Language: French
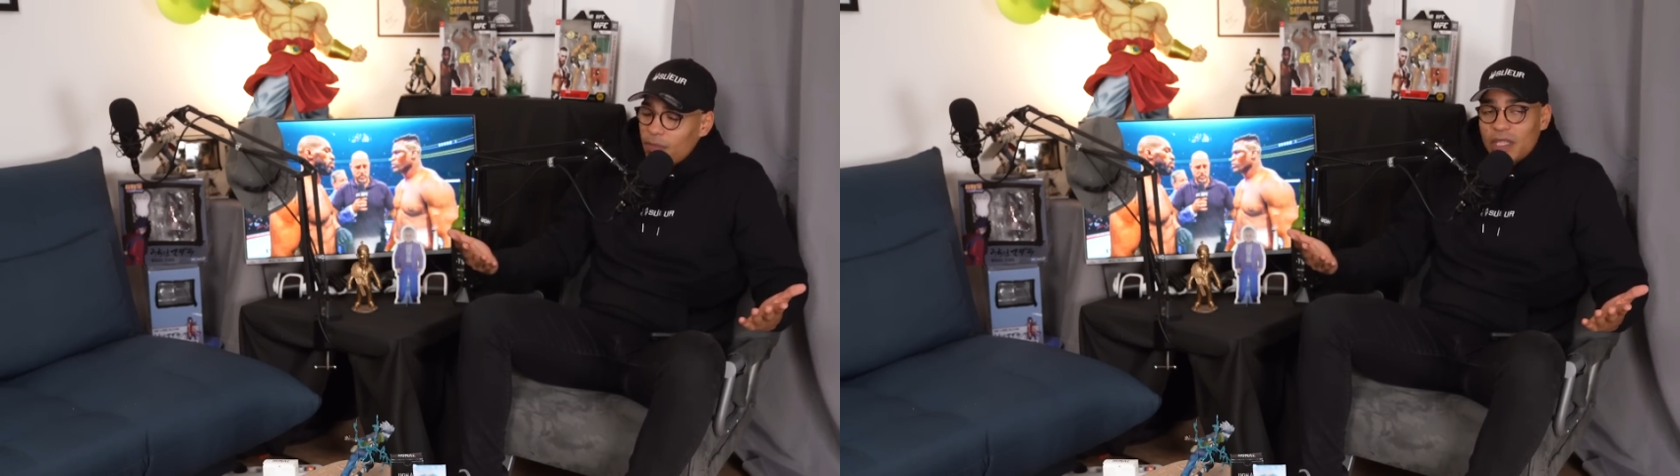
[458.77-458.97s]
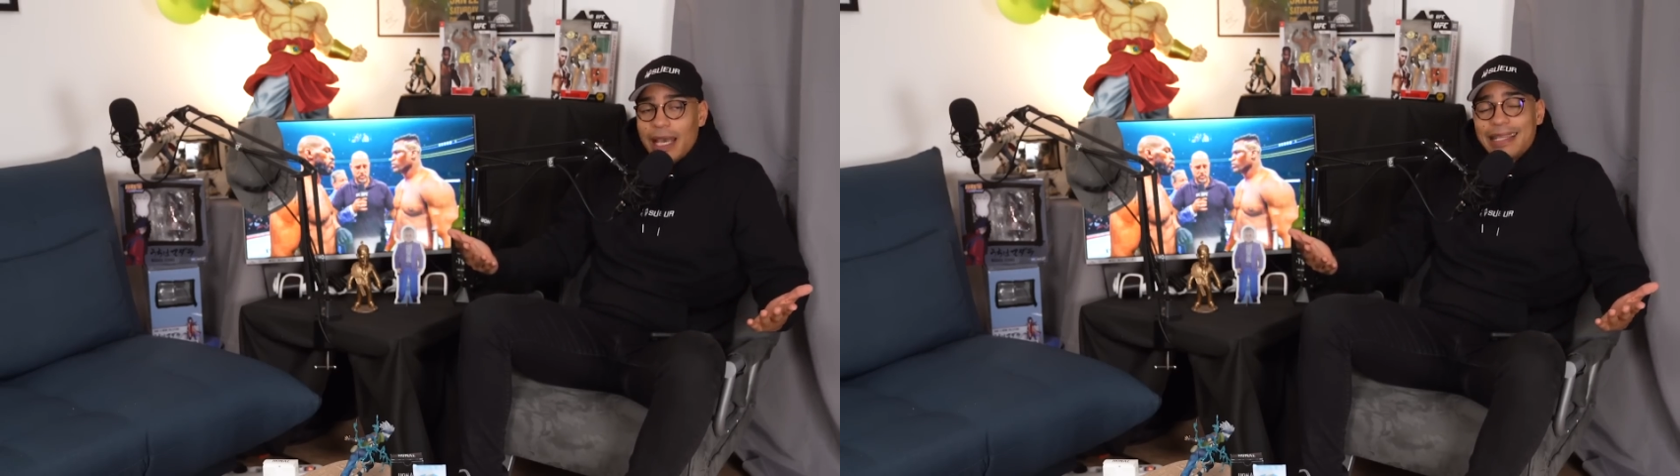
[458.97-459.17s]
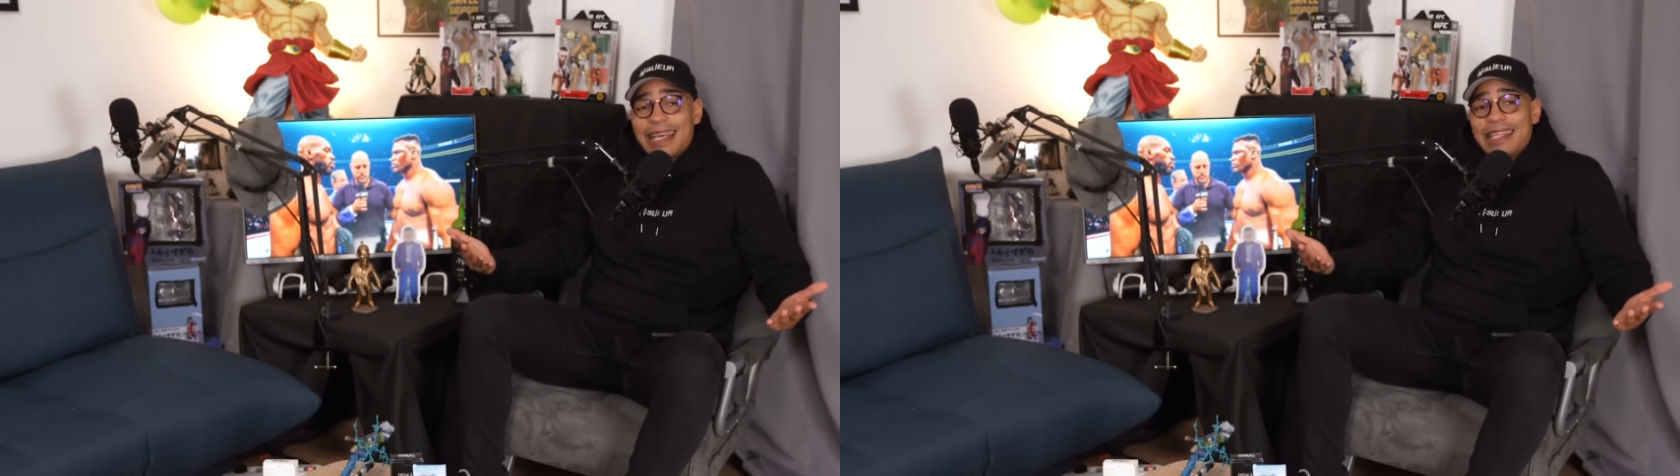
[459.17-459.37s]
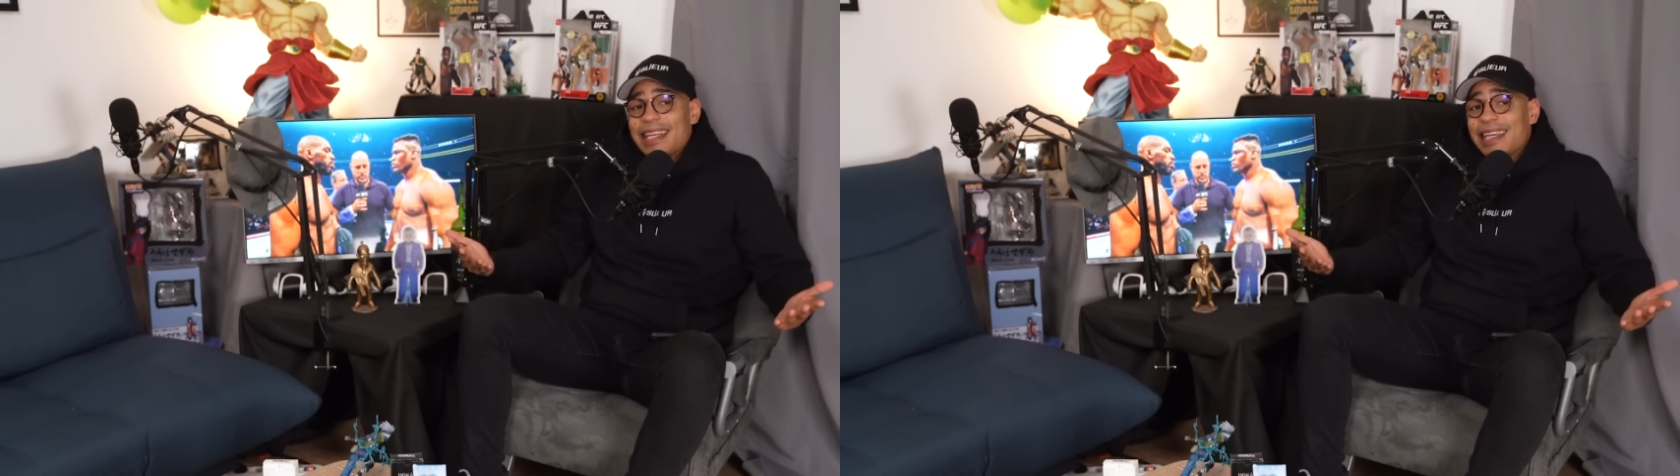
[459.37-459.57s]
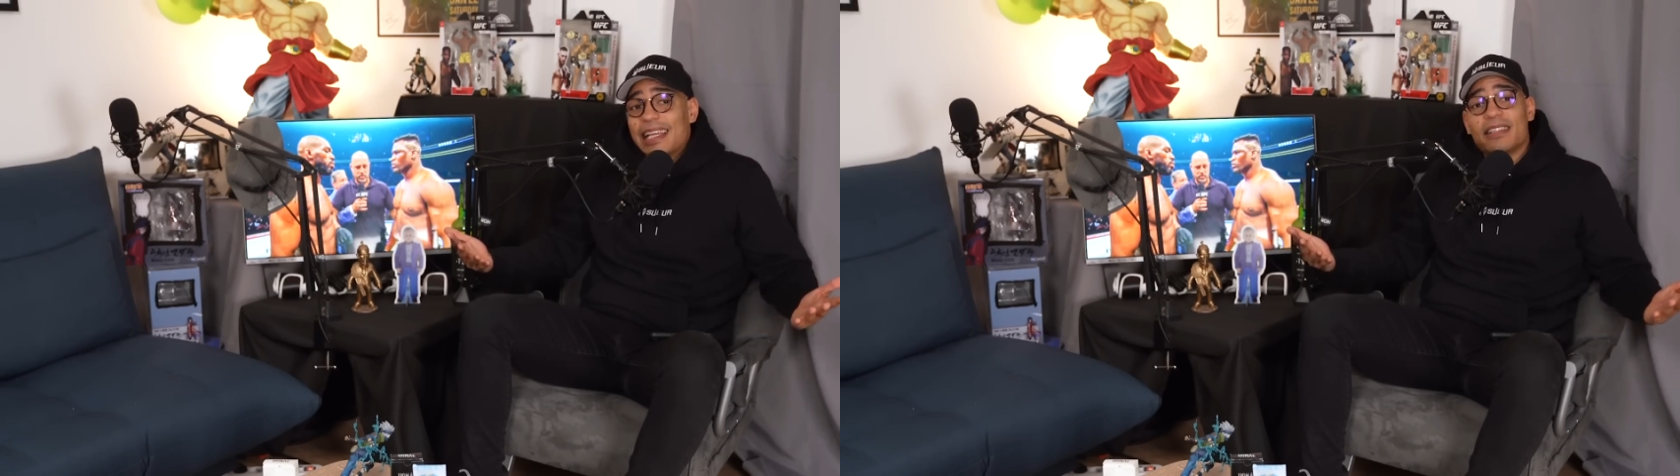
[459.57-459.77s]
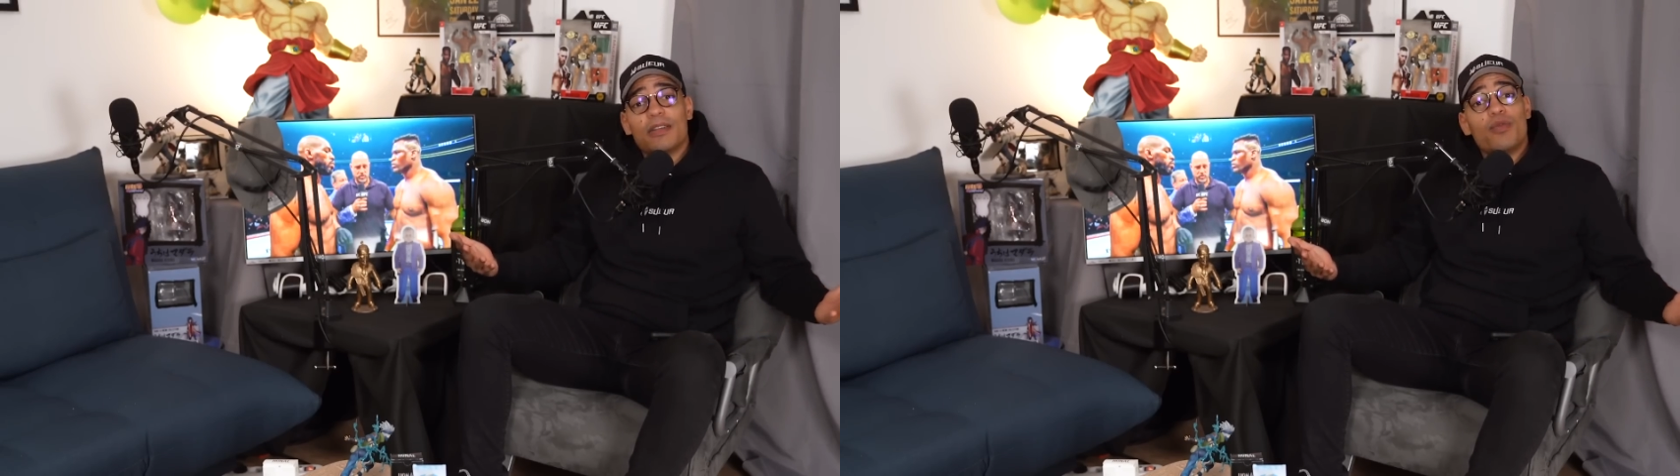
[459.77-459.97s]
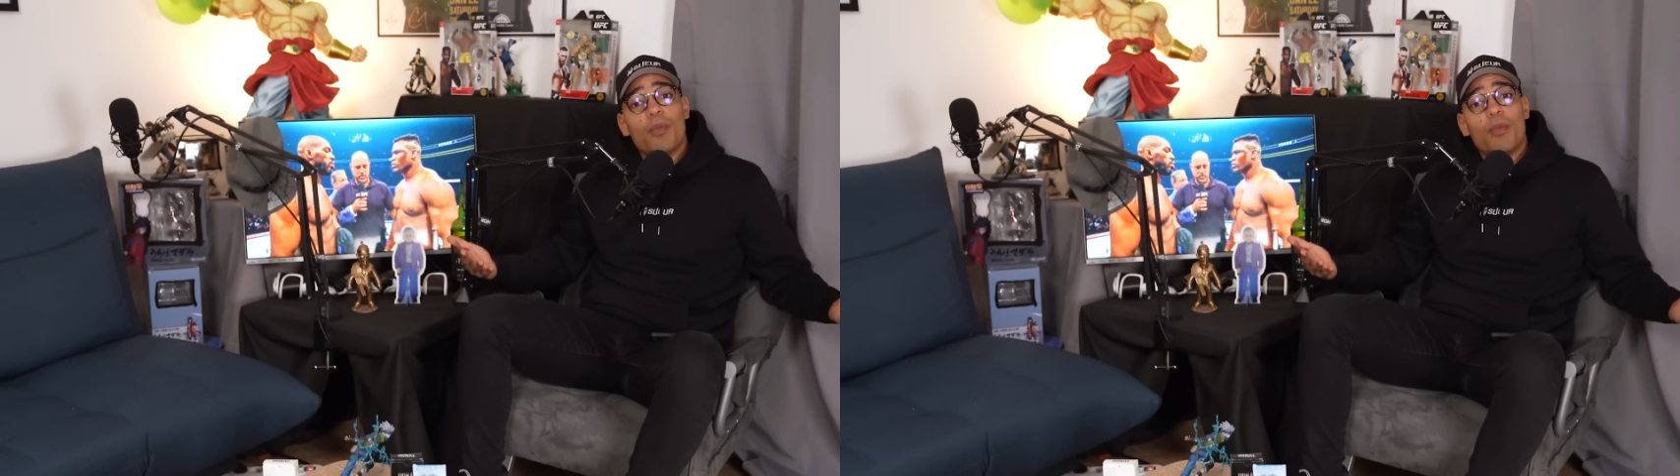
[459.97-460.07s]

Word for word: Cyril Gann, il est classé